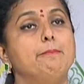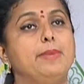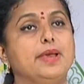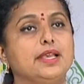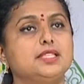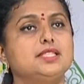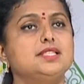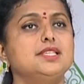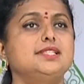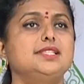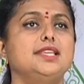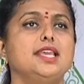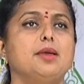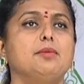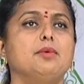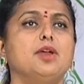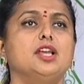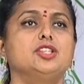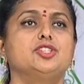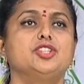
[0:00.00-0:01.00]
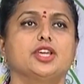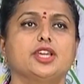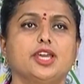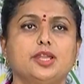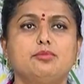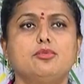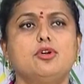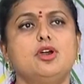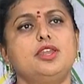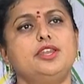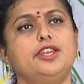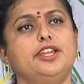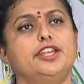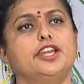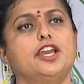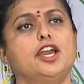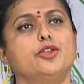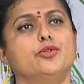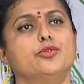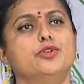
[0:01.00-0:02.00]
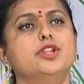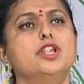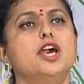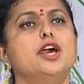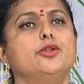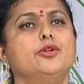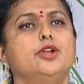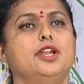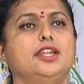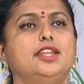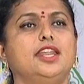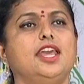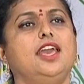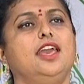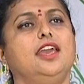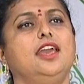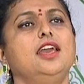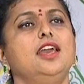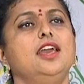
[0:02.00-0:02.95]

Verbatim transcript: బెస్ట్ సీఎంగా జగన్మోహన్ రెడ్డి గారు ఉన్నారు అంటే